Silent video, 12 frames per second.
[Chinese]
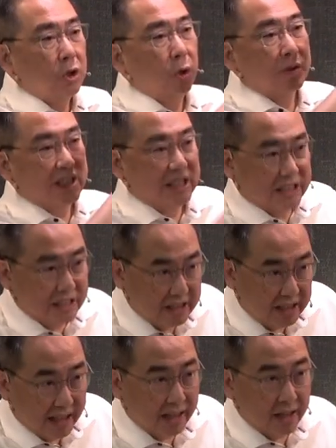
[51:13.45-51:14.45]
这个是
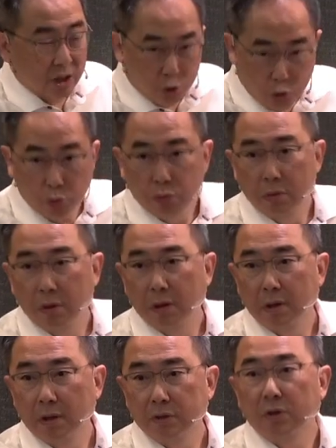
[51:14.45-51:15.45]
用几年的
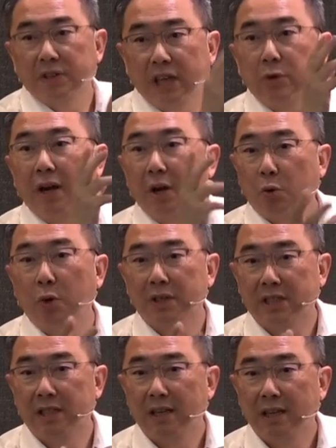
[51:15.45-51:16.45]
树所结
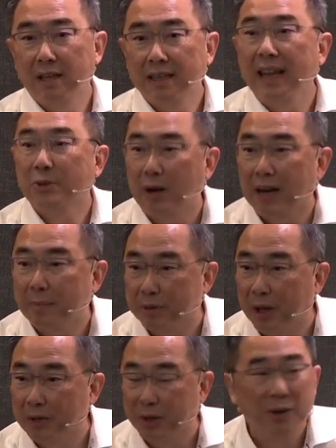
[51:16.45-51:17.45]
出来的果子
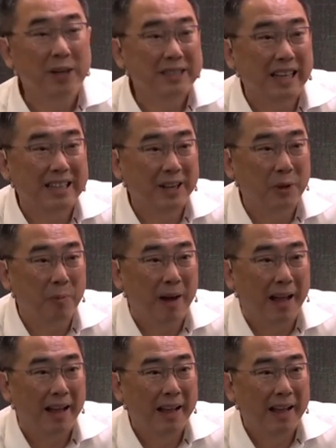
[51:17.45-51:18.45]
酿出来的葡萄酒，
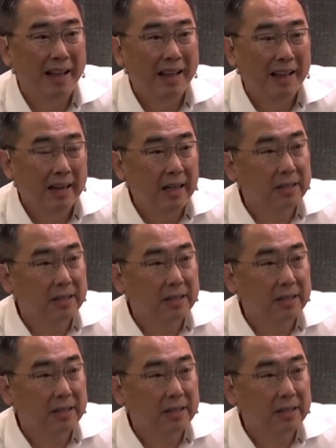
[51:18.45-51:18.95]
这样听得懂吗？